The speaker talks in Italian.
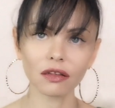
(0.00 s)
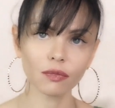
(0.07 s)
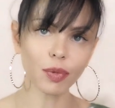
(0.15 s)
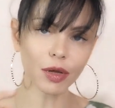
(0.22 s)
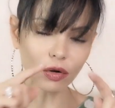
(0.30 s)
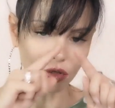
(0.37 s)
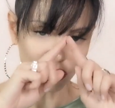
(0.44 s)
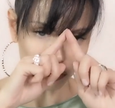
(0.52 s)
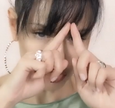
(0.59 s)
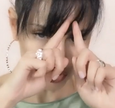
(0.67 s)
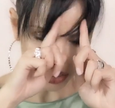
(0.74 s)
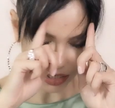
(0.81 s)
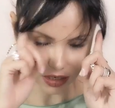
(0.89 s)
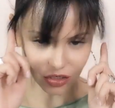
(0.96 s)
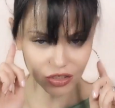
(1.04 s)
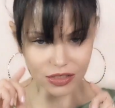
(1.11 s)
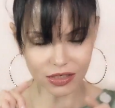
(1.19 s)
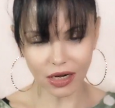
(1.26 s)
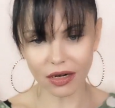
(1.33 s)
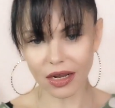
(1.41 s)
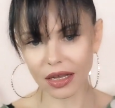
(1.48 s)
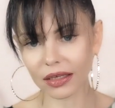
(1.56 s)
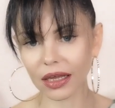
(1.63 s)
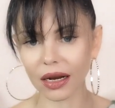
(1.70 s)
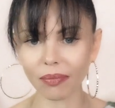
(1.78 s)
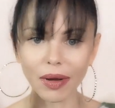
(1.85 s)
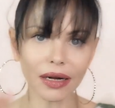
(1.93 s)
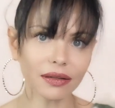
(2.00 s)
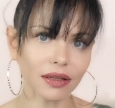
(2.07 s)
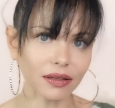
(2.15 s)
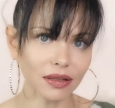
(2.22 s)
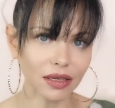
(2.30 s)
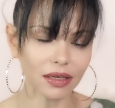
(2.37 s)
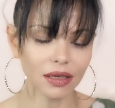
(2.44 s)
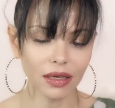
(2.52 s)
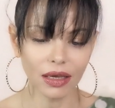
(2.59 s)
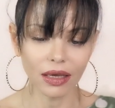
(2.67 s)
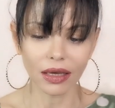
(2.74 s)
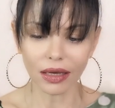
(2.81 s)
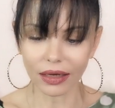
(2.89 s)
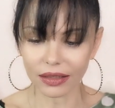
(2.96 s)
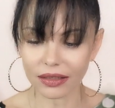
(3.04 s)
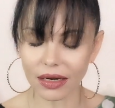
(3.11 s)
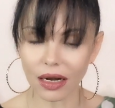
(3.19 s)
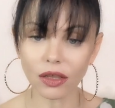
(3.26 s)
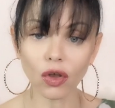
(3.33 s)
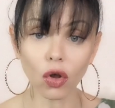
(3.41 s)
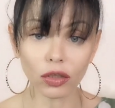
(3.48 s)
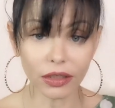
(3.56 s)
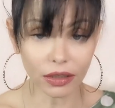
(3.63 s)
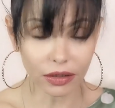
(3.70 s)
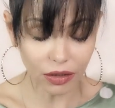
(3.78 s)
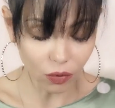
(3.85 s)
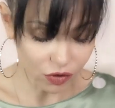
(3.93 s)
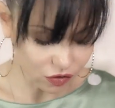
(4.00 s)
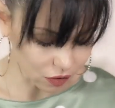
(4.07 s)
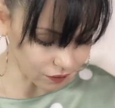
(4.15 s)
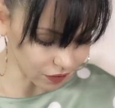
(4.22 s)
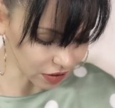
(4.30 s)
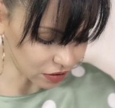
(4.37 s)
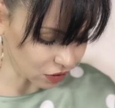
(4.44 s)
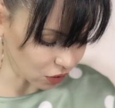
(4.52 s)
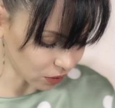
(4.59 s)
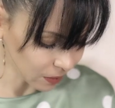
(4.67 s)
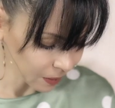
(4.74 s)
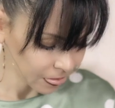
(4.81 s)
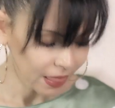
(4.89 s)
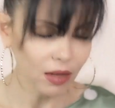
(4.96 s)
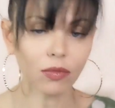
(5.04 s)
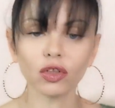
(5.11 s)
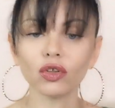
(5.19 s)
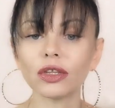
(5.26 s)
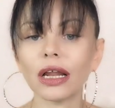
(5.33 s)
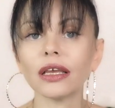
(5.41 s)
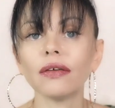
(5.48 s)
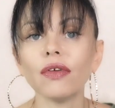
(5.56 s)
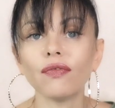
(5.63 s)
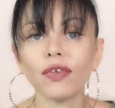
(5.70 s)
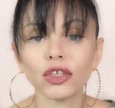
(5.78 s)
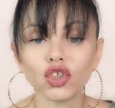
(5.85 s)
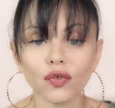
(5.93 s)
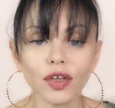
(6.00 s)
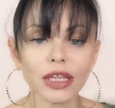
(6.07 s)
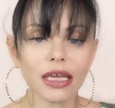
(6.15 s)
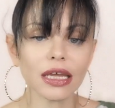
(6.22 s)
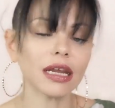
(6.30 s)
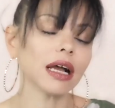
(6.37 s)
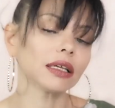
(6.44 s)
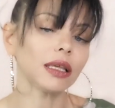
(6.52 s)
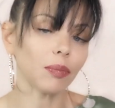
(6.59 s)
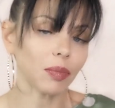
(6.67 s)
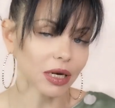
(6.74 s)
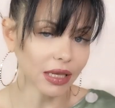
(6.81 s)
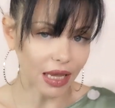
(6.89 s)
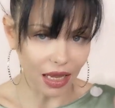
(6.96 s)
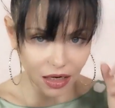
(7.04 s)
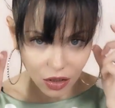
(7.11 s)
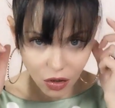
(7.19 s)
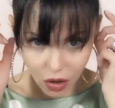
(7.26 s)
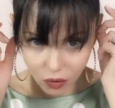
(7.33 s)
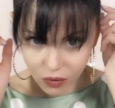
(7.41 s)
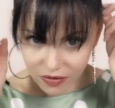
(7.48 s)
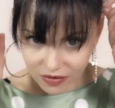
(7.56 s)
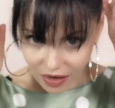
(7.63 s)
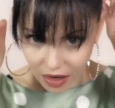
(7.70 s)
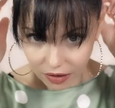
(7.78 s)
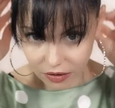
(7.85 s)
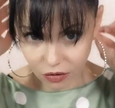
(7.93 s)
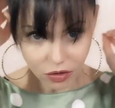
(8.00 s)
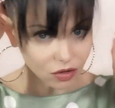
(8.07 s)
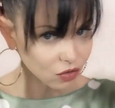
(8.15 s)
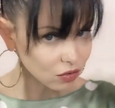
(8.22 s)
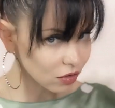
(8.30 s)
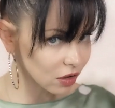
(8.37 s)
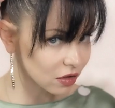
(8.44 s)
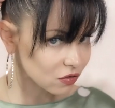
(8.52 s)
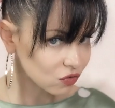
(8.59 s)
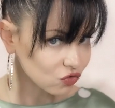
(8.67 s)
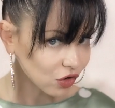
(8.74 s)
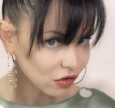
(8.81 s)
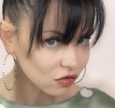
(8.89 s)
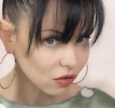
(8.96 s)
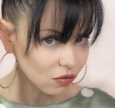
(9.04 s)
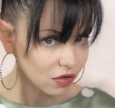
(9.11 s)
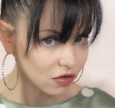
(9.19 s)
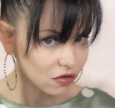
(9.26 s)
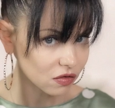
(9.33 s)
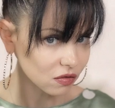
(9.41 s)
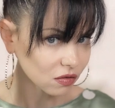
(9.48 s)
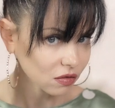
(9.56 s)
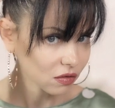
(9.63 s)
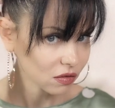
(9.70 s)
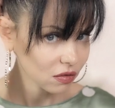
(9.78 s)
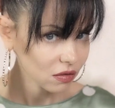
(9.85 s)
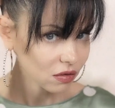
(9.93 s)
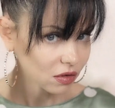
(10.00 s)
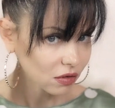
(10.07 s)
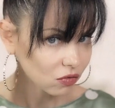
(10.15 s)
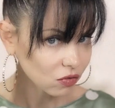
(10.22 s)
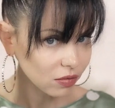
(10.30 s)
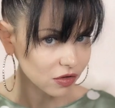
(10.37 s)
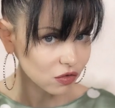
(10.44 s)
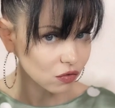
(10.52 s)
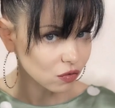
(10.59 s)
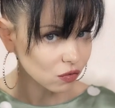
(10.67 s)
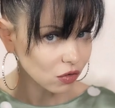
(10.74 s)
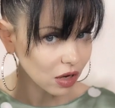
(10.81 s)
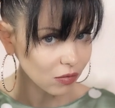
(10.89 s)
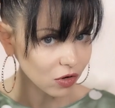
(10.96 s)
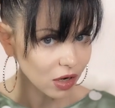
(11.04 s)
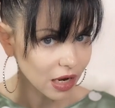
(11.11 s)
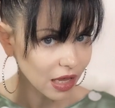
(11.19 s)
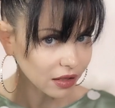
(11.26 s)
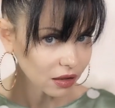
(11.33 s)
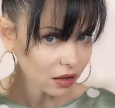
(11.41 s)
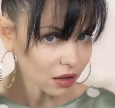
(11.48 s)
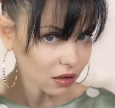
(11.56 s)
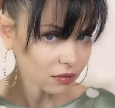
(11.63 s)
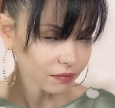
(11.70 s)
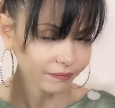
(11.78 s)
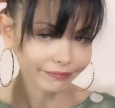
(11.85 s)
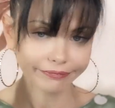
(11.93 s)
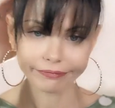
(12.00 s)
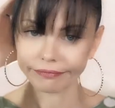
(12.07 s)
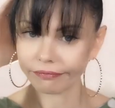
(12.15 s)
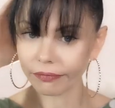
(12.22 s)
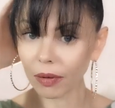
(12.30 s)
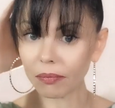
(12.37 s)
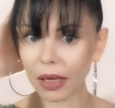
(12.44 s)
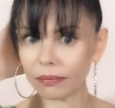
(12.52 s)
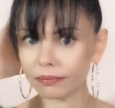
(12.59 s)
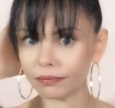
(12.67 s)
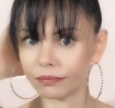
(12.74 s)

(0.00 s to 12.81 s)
spero di riuscire a registrare anche la parte di eh, try-on di questo video, in modo tale che vi faccio vedere anche perché li ho acquistati. Oddio, che è successo a questo? L'avevo messo su con la molletta. Vabbè.